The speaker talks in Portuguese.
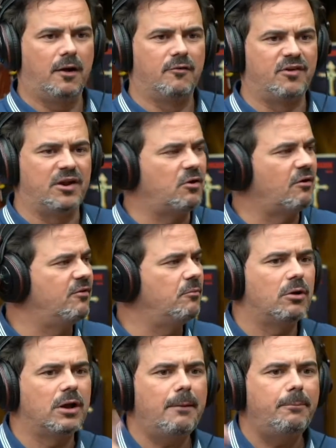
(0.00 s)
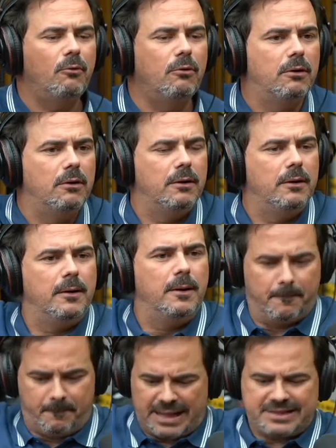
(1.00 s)
Eu falei, nós vamos lá pro
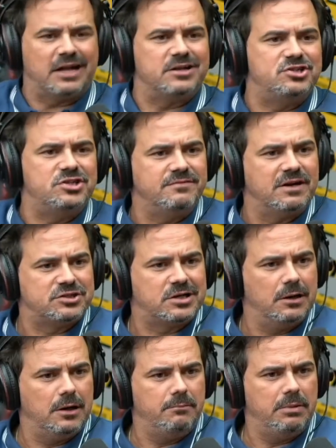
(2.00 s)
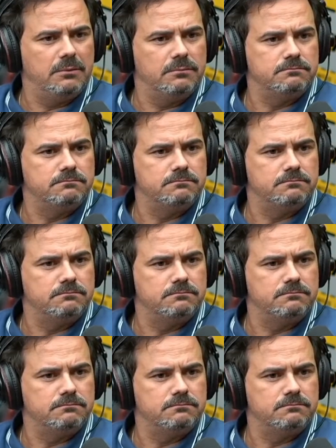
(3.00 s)
Patativas Club.